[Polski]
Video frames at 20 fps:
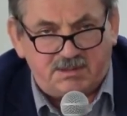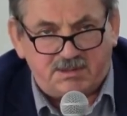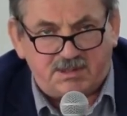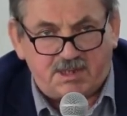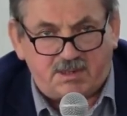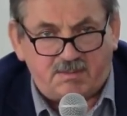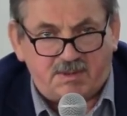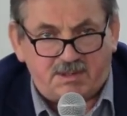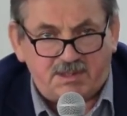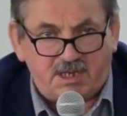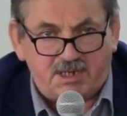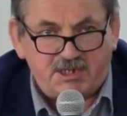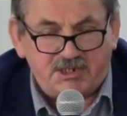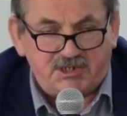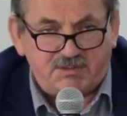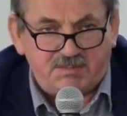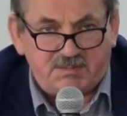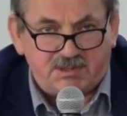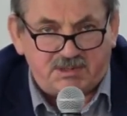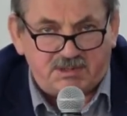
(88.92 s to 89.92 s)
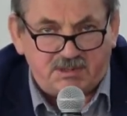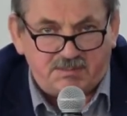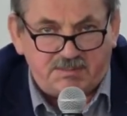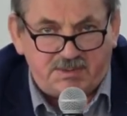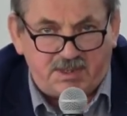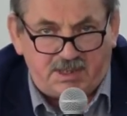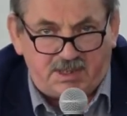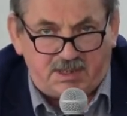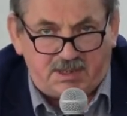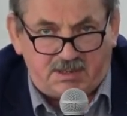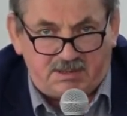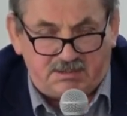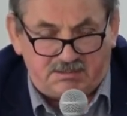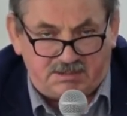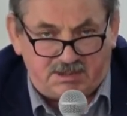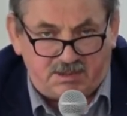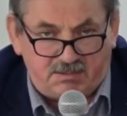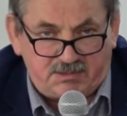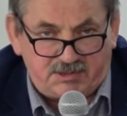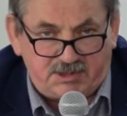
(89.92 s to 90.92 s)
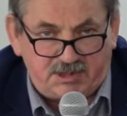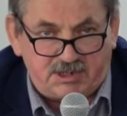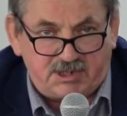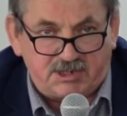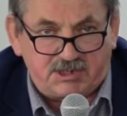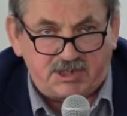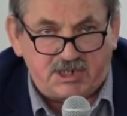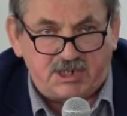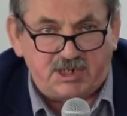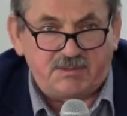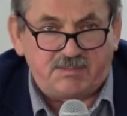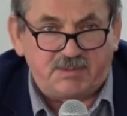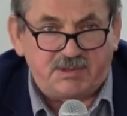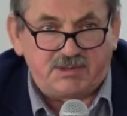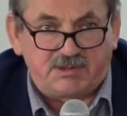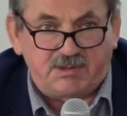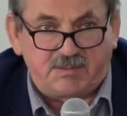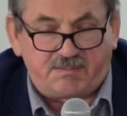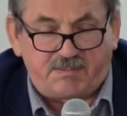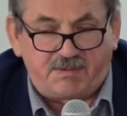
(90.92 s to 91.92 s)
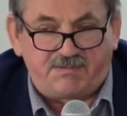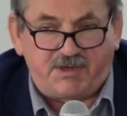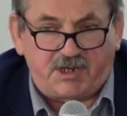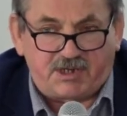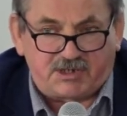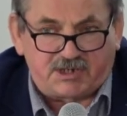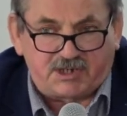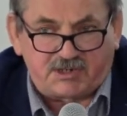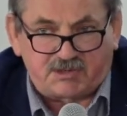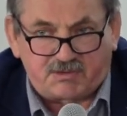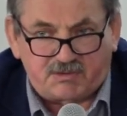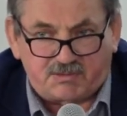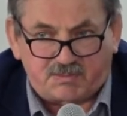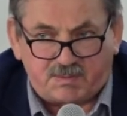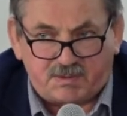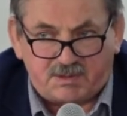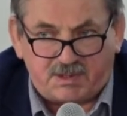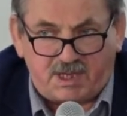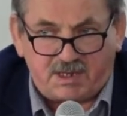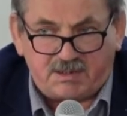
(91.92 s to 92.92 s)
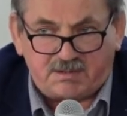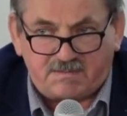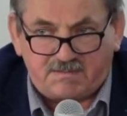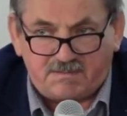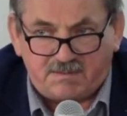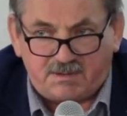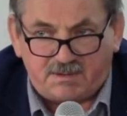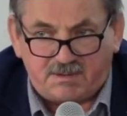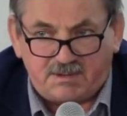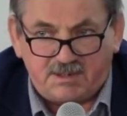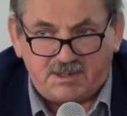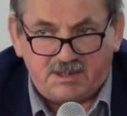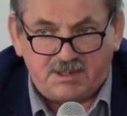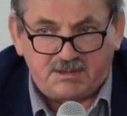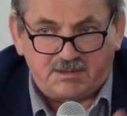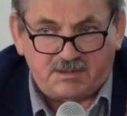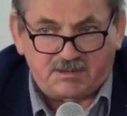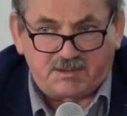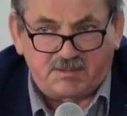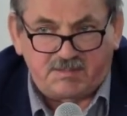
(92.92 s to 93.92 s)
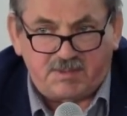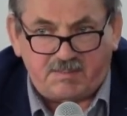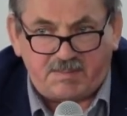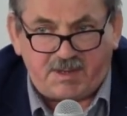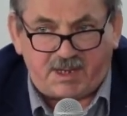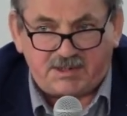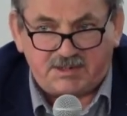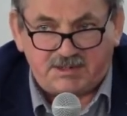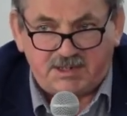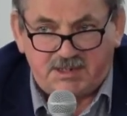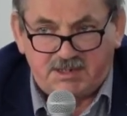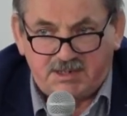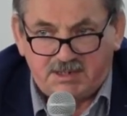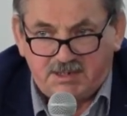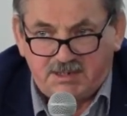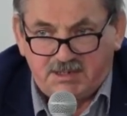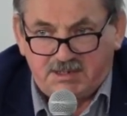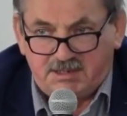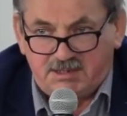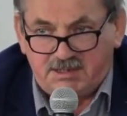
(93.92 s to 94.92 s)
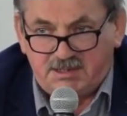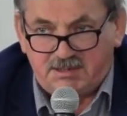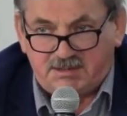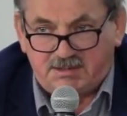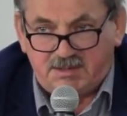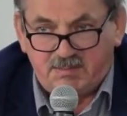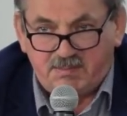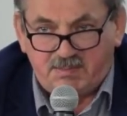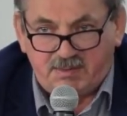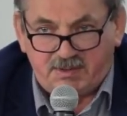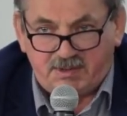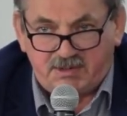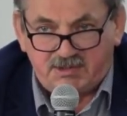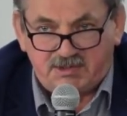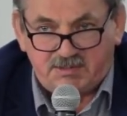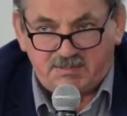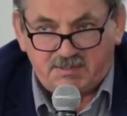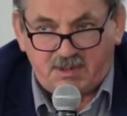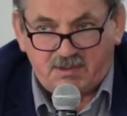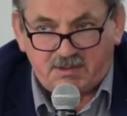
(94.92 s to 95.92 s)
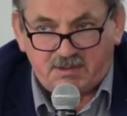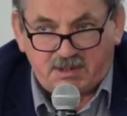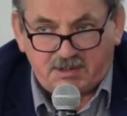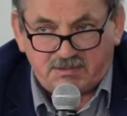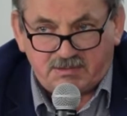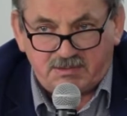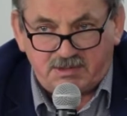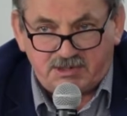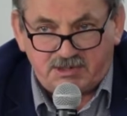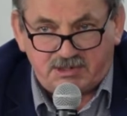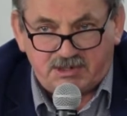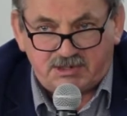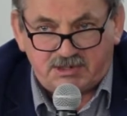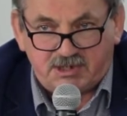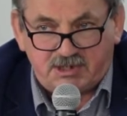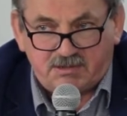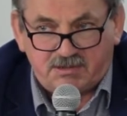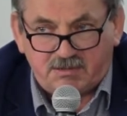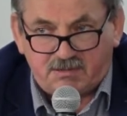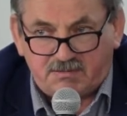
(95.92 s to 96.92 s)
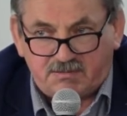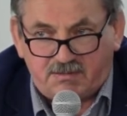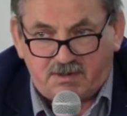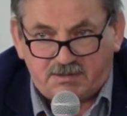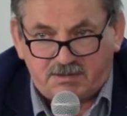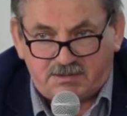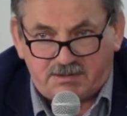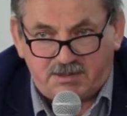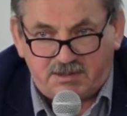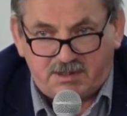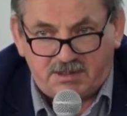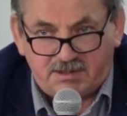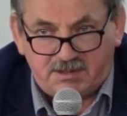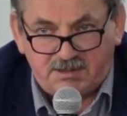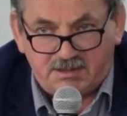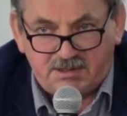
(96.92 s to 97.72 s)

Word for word: zakładaliśmy sobie założenie, że ile będziemy powiększać gospodarstwo, to sobie bardziej e, z tym poradzimy. A okazuje się, że jest mhm. odwrotnie.